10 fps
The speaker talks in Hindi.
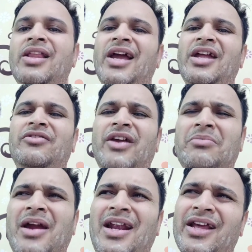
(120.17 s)
Nice, very
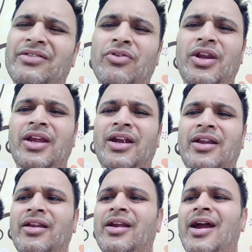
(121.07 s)
mild
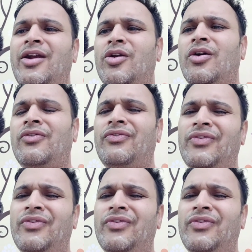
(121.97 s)
exfoliator, kind of